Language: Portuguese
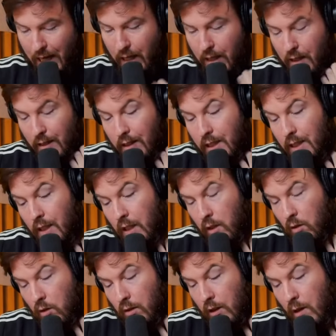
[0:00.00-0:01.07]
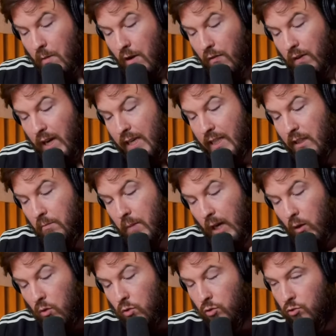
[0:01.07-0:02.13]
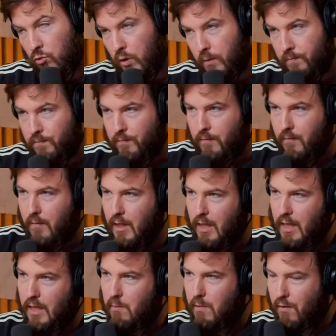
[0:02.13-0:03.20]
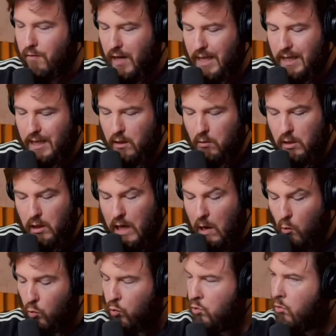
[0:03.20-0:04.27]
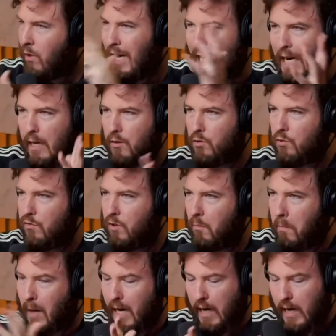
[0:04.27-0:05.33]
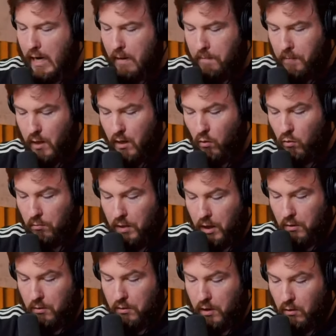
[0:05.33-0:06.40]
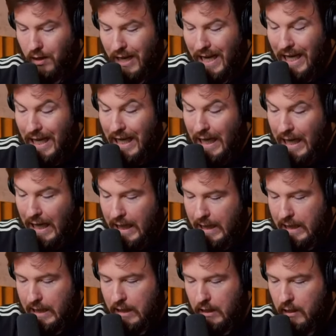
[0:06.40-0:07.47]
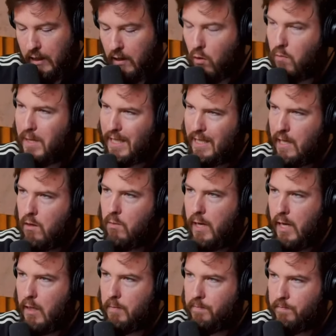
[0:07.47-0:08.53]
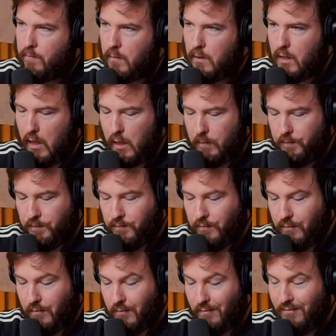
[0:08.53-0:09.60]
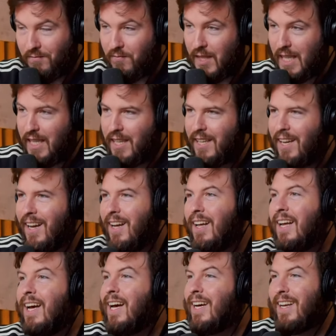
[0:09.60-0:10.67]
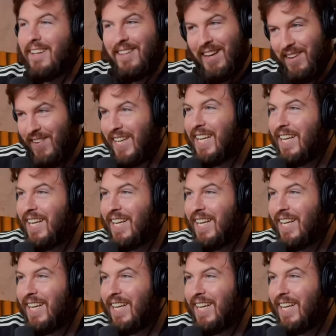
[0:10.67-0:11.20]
Danilo, tem uma frase que marcou sua. Uma frase que eu, em algum lugar isso veio parar né, comigo e eu queria ler e queria começar com ela. Vamos ver tá? se é minha mesmo, né? É, é